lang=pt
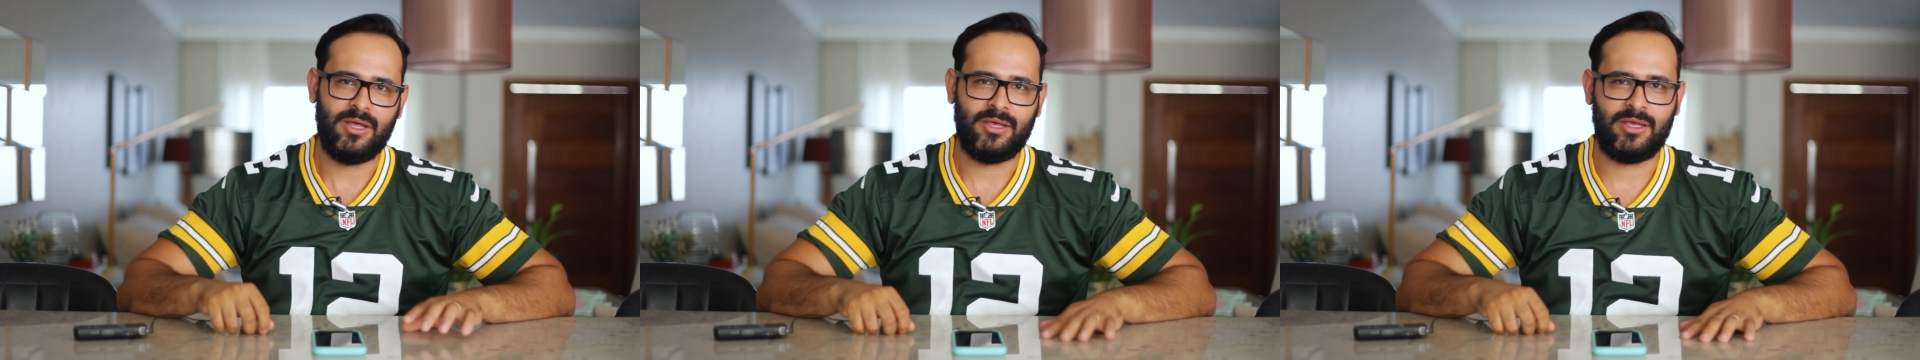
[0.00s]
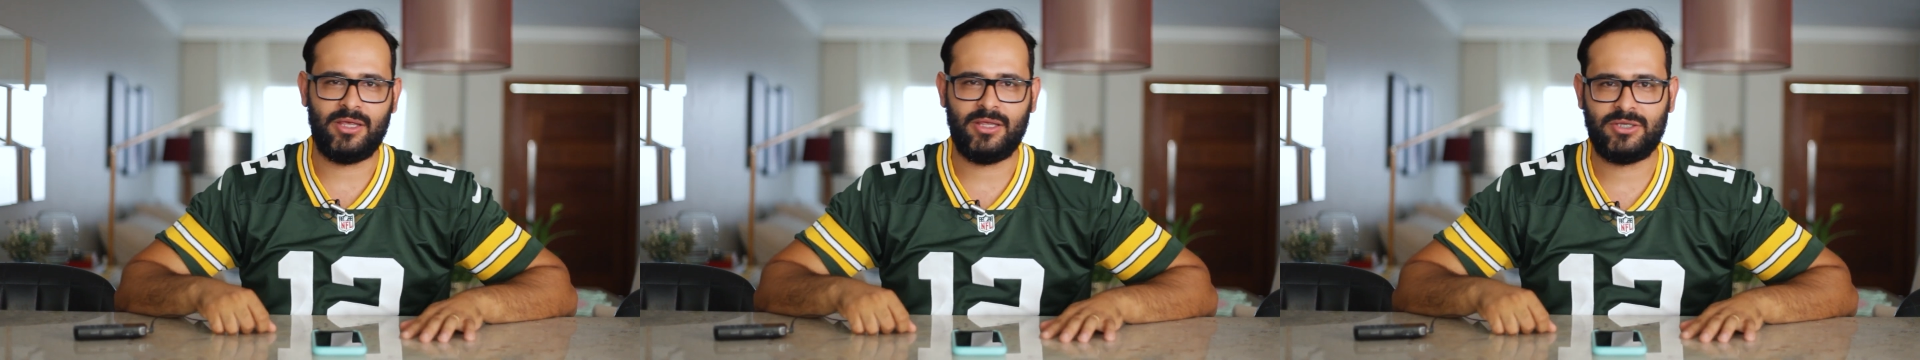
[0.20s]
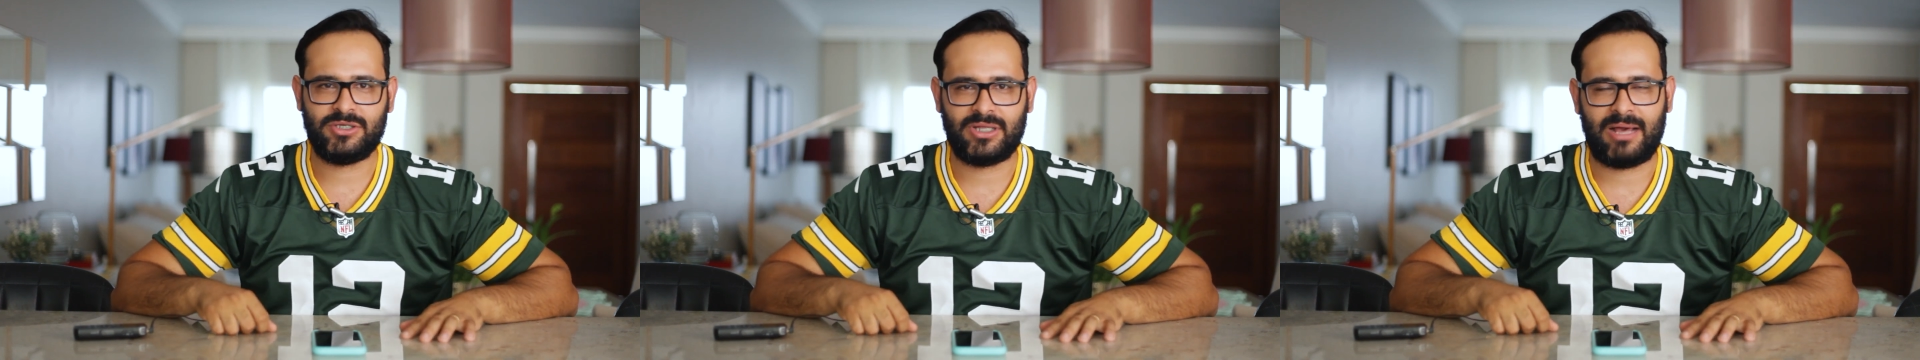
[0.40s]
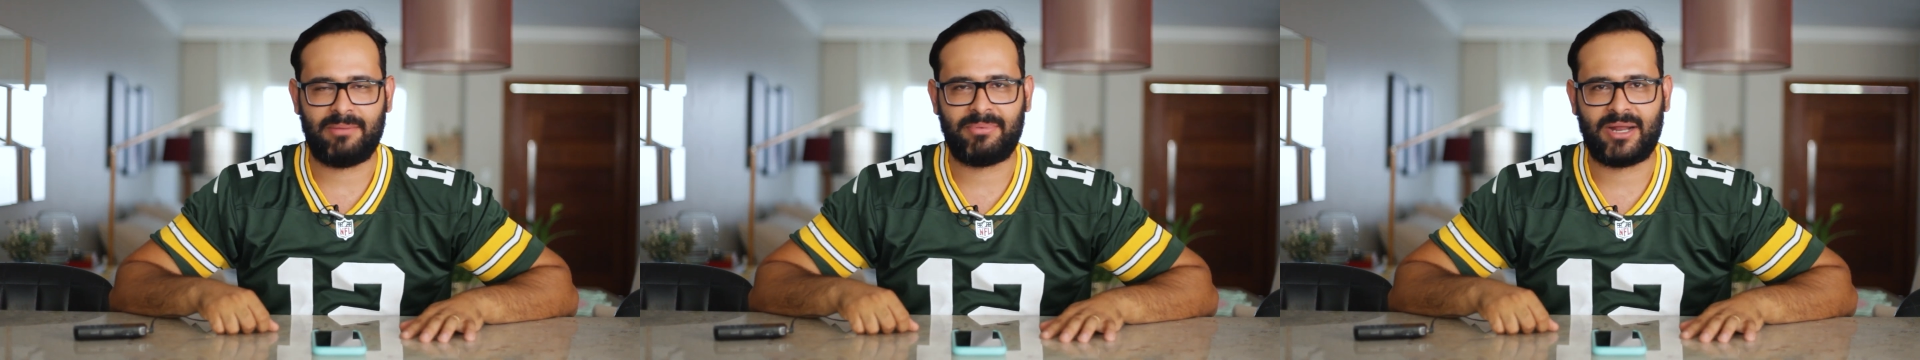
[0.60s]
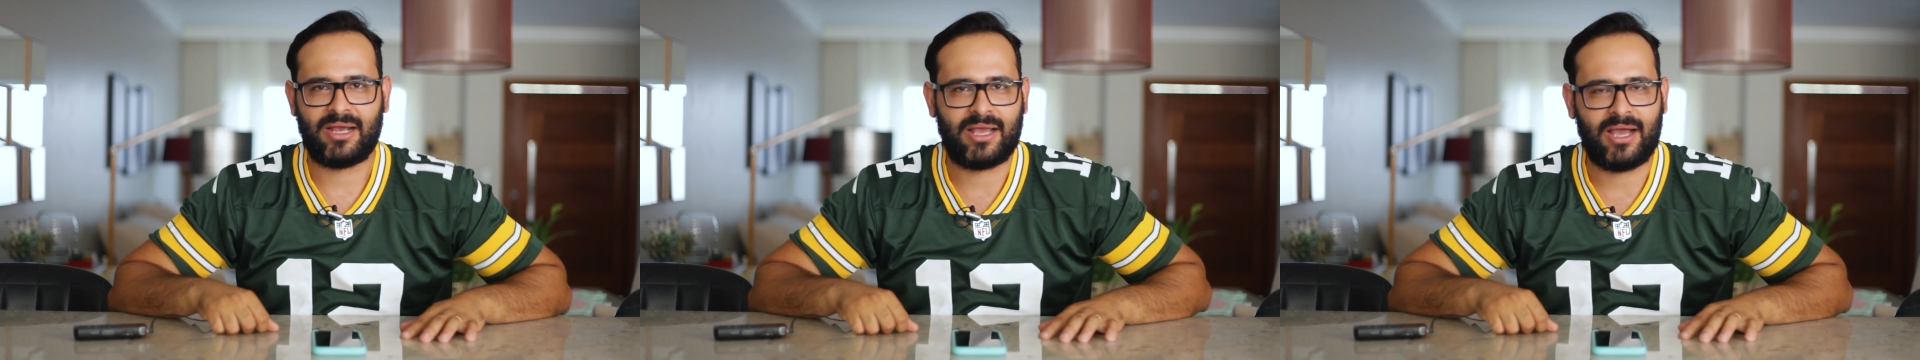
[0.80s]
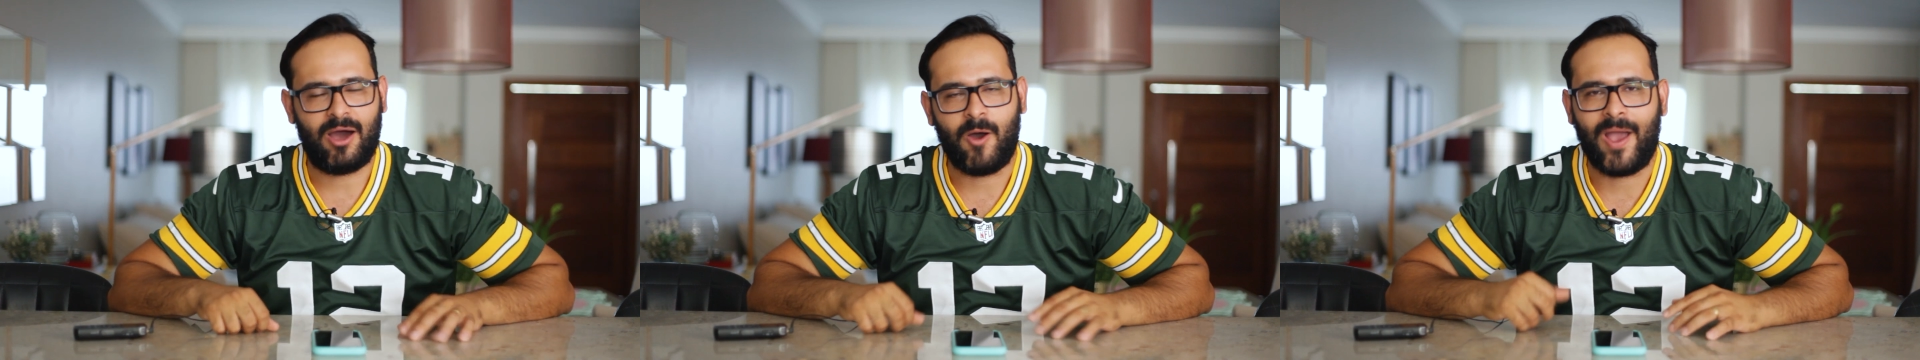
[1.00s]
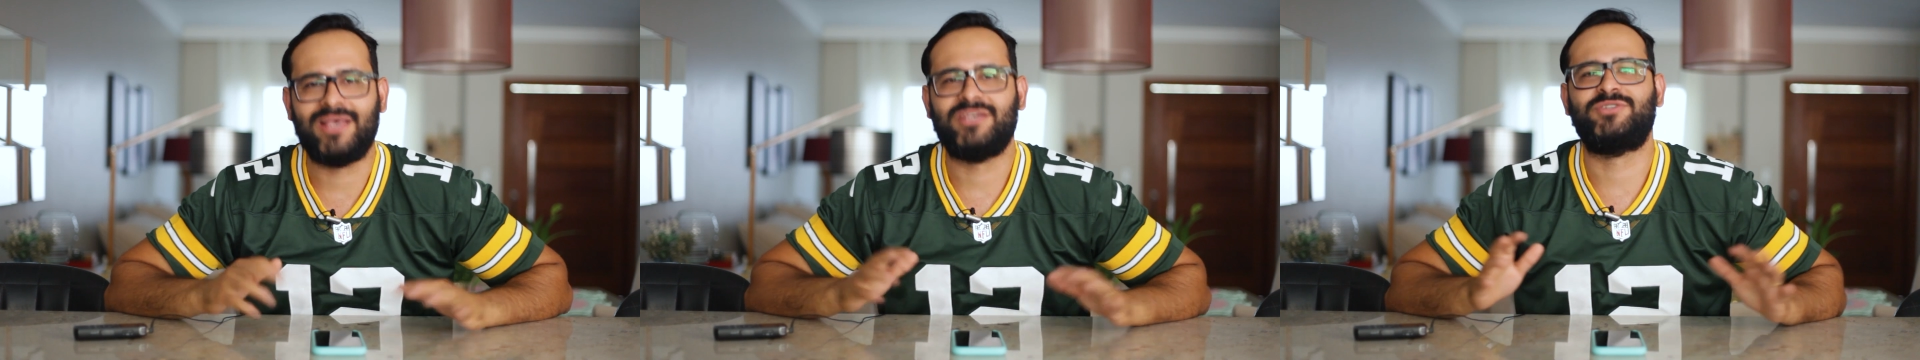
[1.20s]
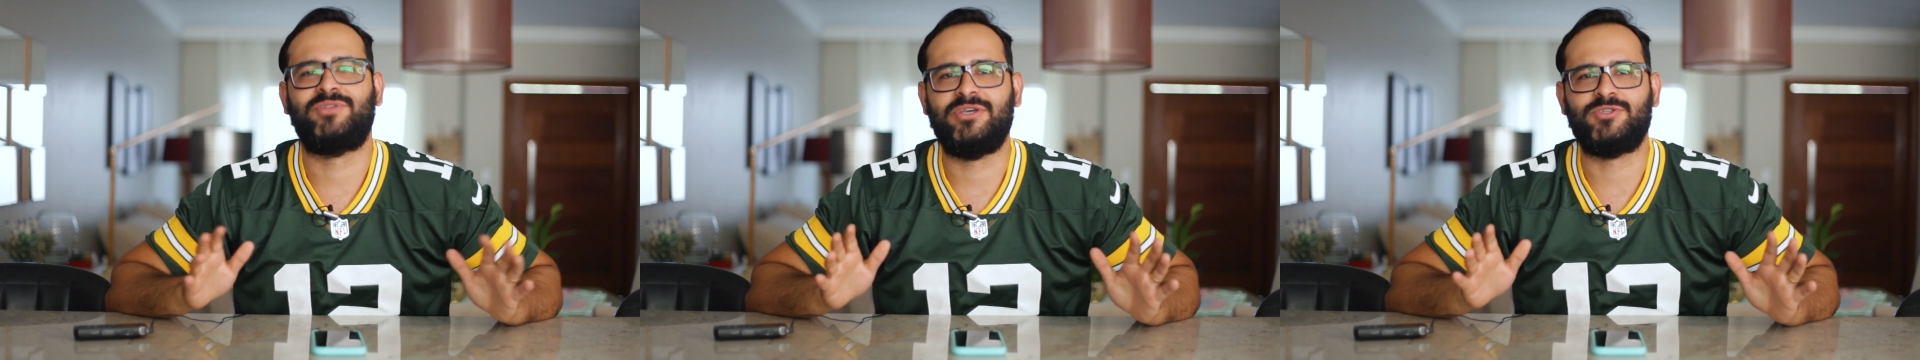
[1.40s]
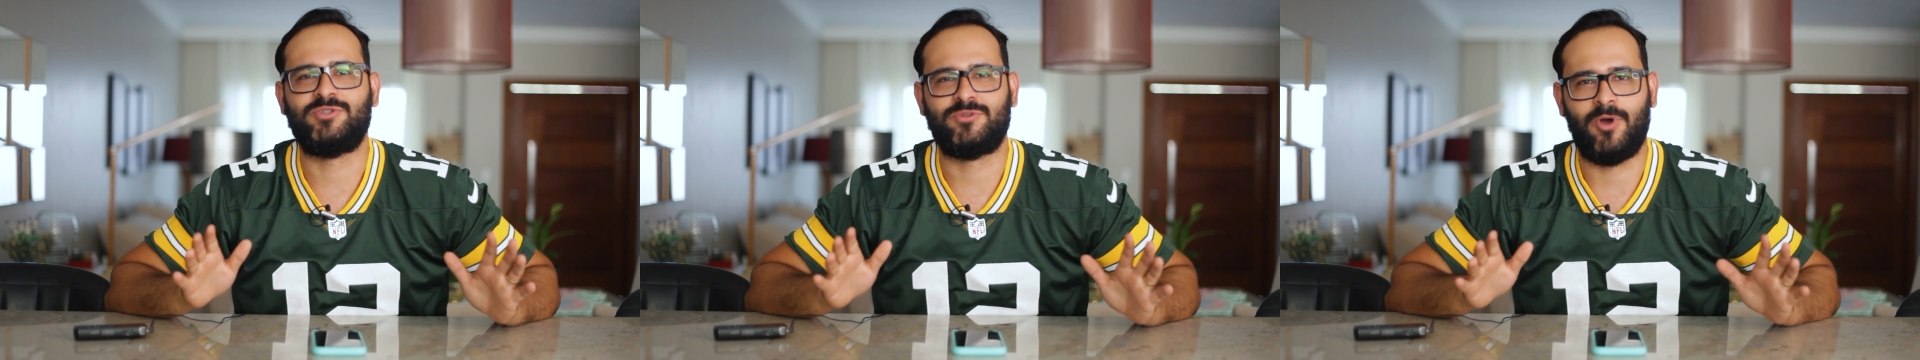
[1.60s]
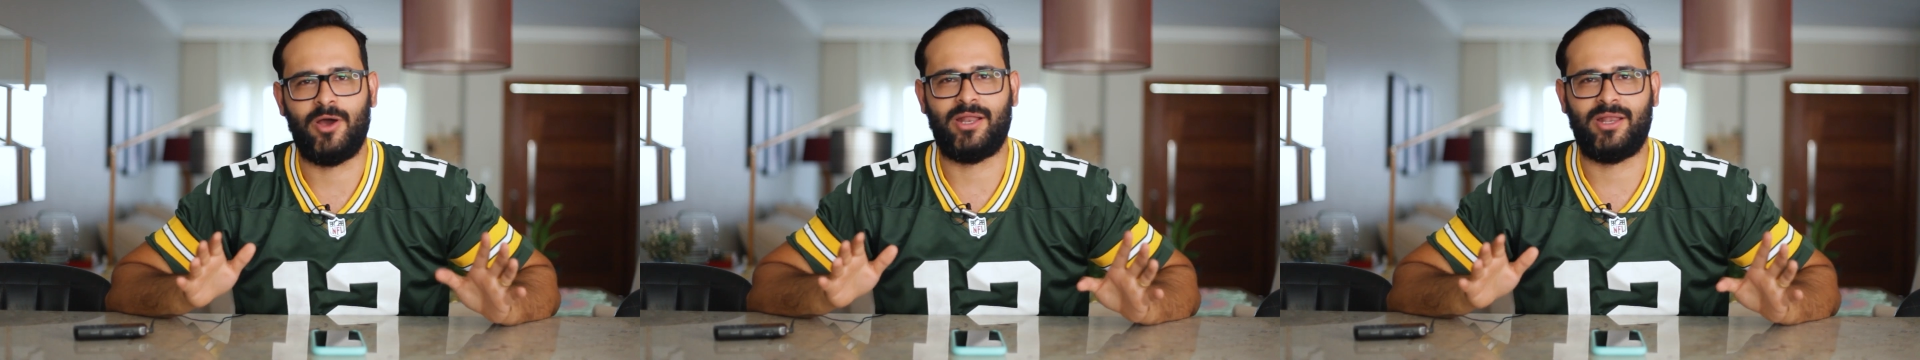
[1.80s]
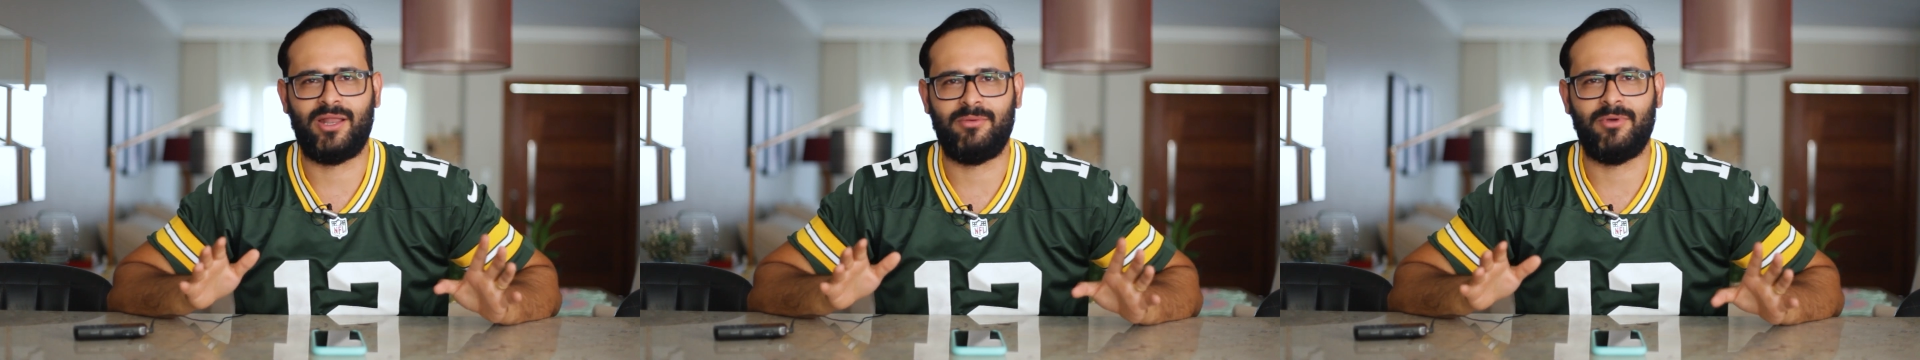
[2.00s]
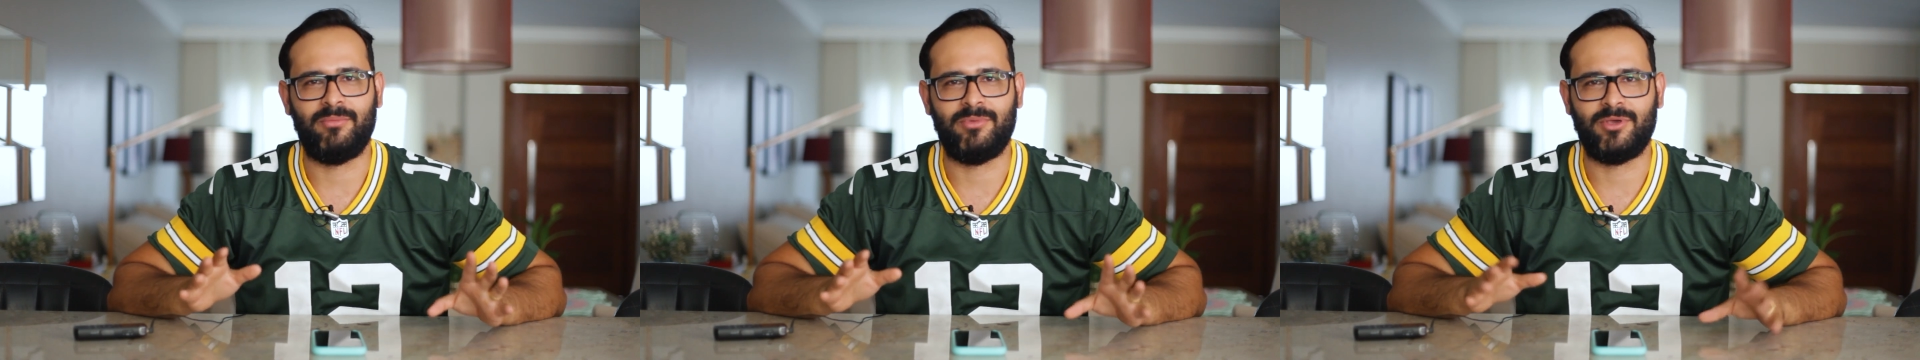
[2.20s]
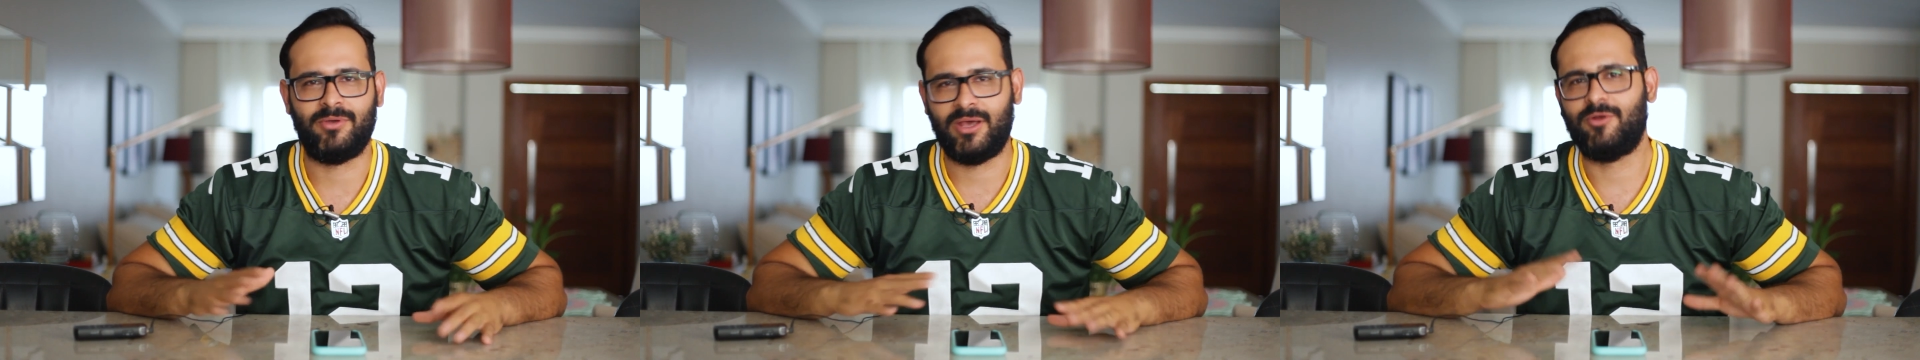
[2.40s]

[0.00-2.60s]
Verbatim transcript: E de lá pra cá, o resto é história, né, meu amigo?